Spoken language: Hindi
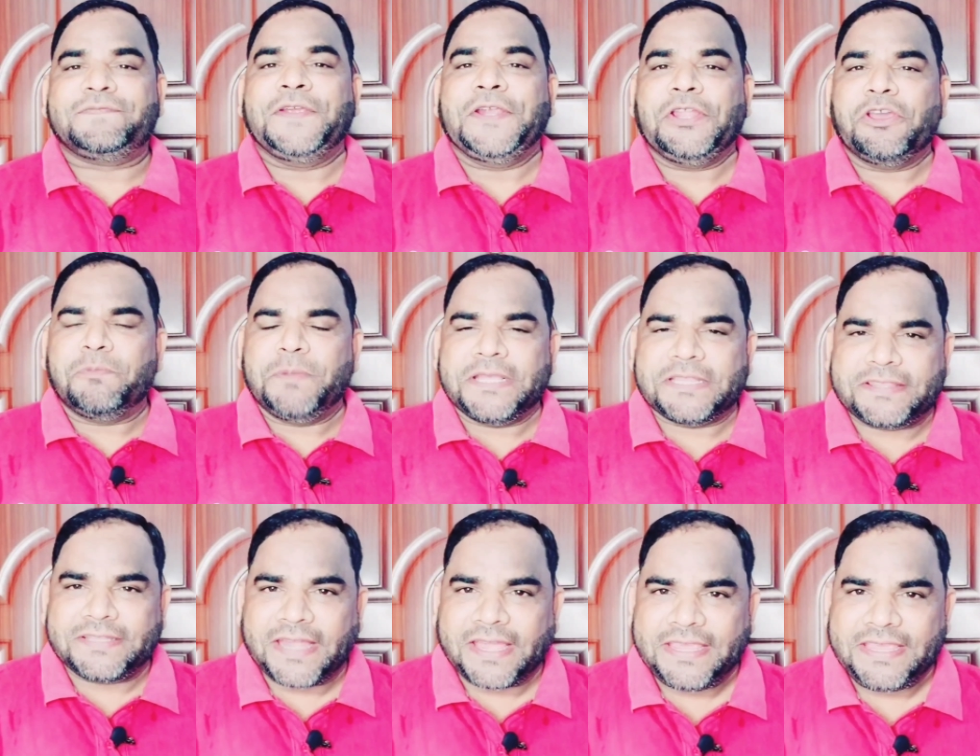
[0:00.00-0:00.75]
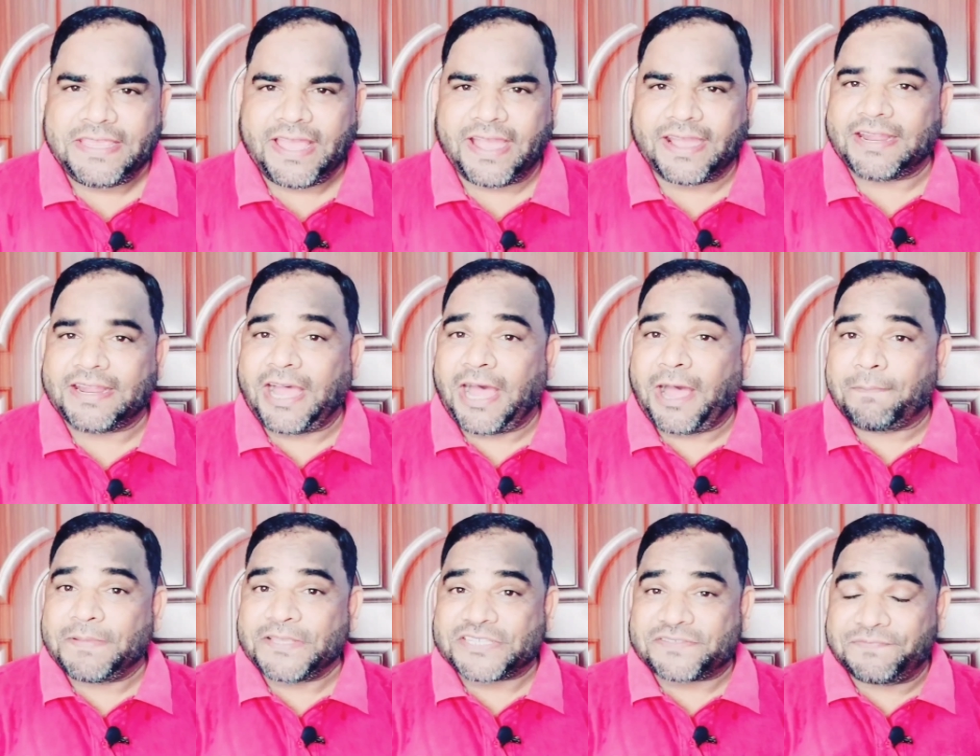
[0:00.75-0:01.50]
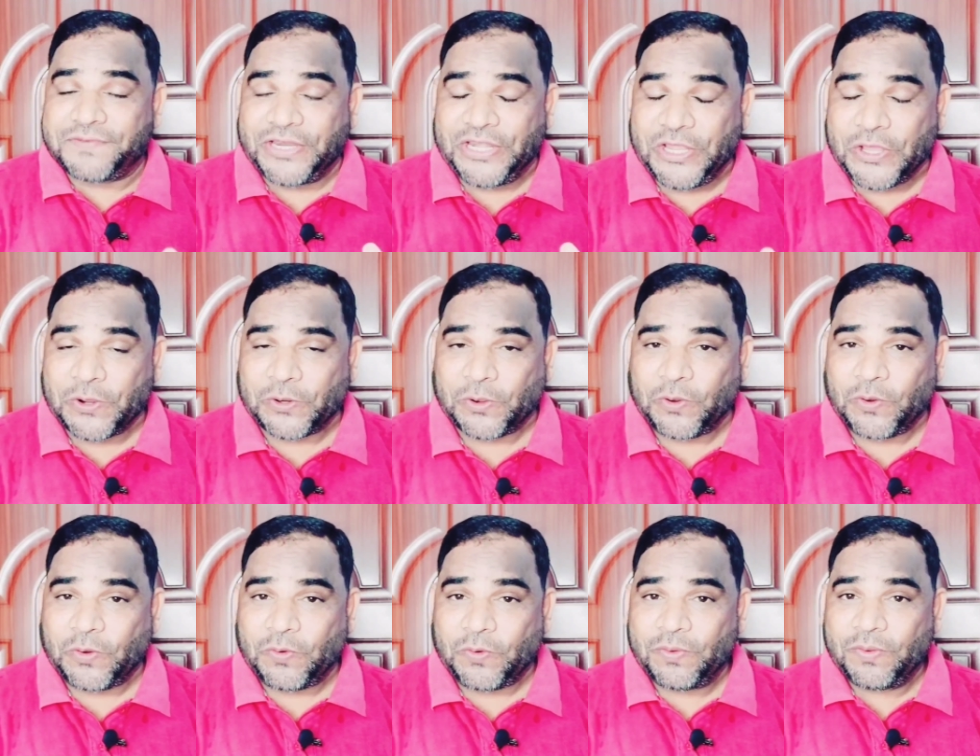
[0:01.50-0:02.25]
वीडियो में इतना ही अगर आप इस वीडियो
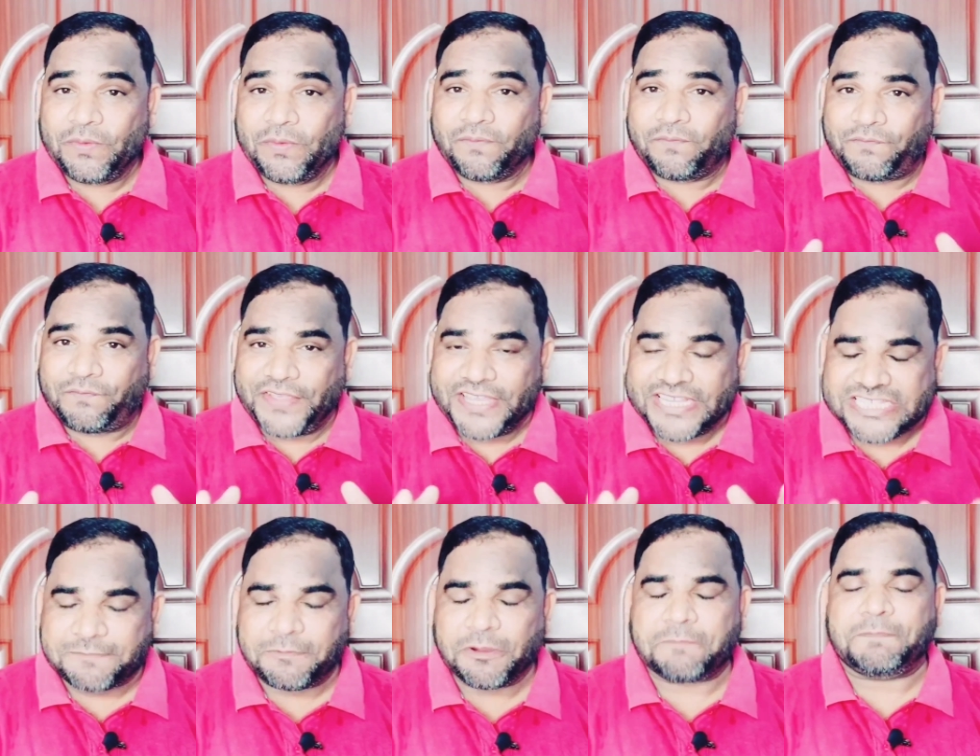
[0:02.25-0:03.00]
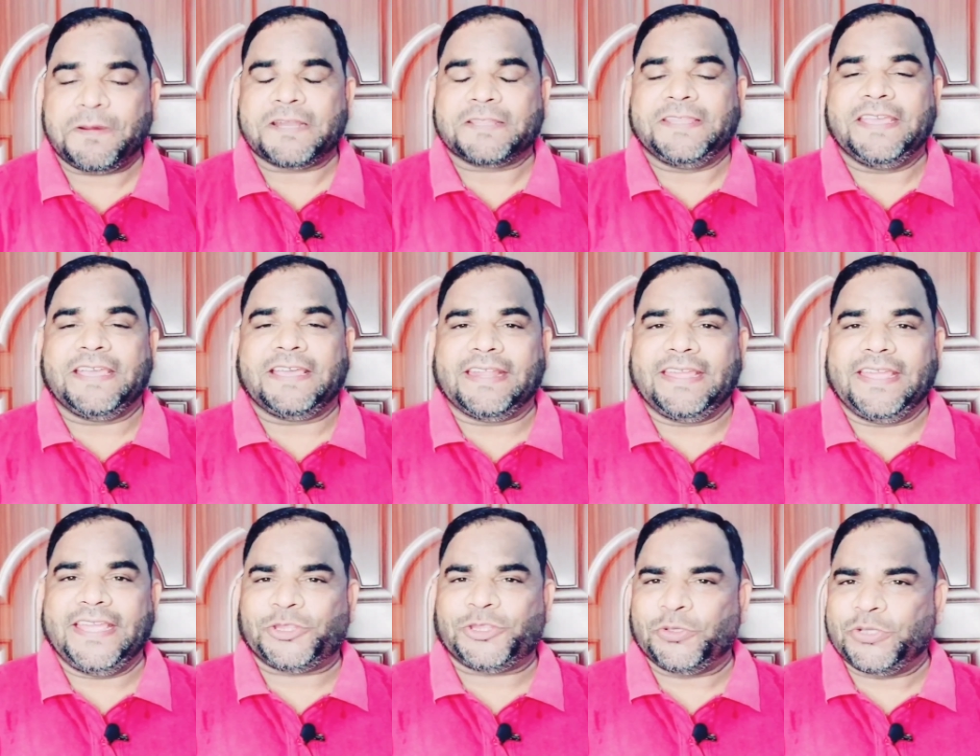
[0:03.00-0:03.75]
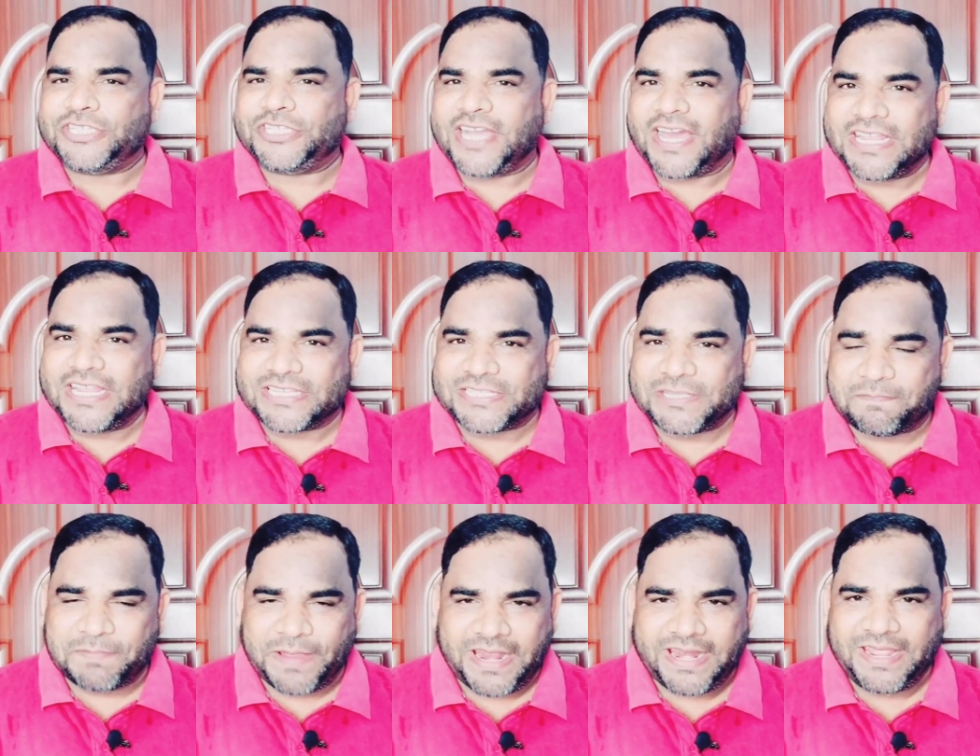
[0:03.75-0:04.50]
को फेसबुक पर देख रहे हैं तो जाने से
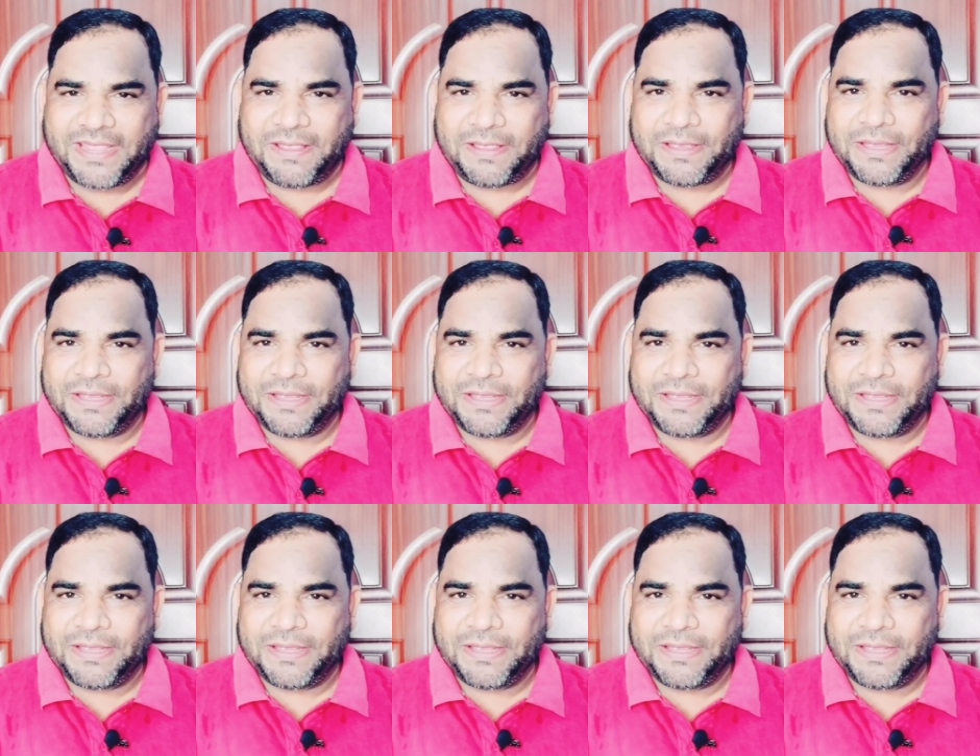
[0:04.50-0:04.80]
पहले